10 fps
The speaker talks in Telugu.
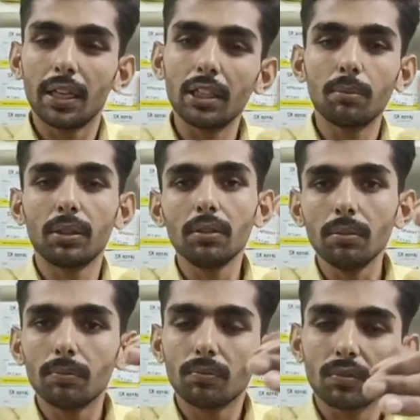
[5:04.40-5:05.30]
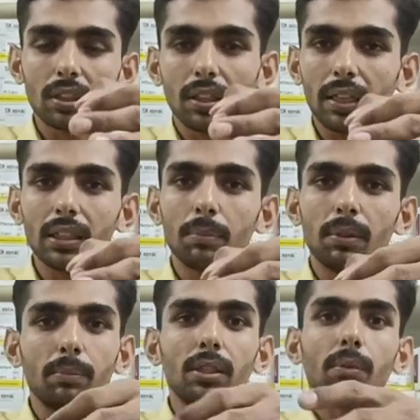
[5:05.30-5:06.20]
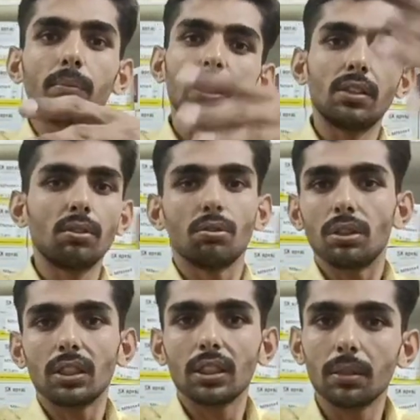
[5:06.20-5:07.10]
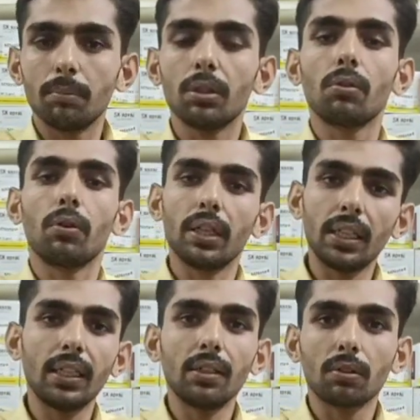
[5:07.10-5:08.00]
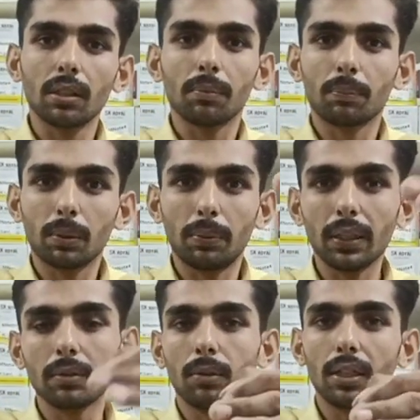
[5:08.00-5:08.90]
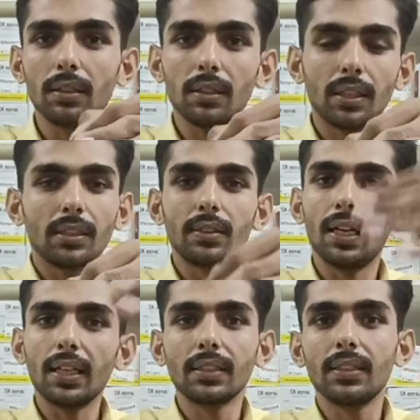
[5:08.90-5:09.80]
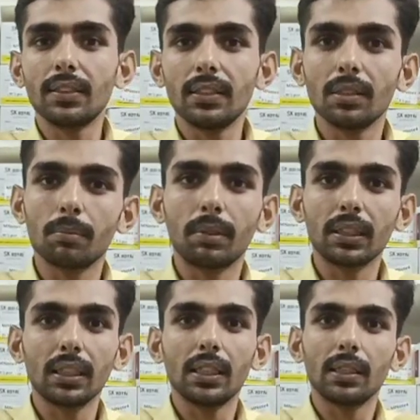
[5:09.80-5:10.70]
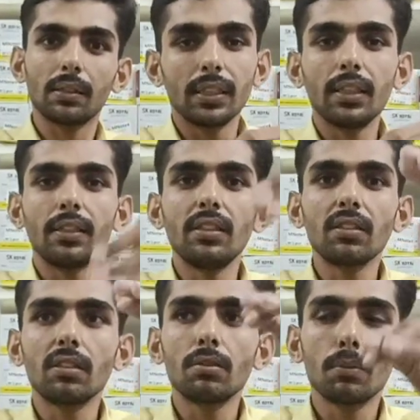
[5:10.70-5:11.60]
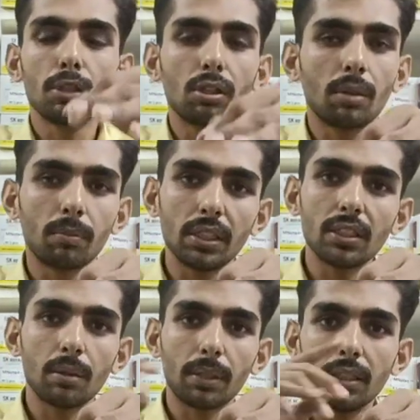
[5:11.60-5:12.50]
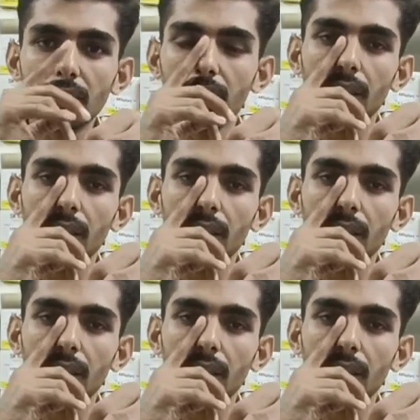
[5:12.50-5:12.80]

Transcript: అయితే మీరు ఇది మీ బడ్జెట్ చూసేసి మీరు ఏదే ఒకటి పర్ఫెక్ట్ మోడల్ సెలెక్ట్ చేసేది మనకి డిస్క్రిప్షన్లో నెంబర్ ఇచ్చాం ఫ్రెండ్స్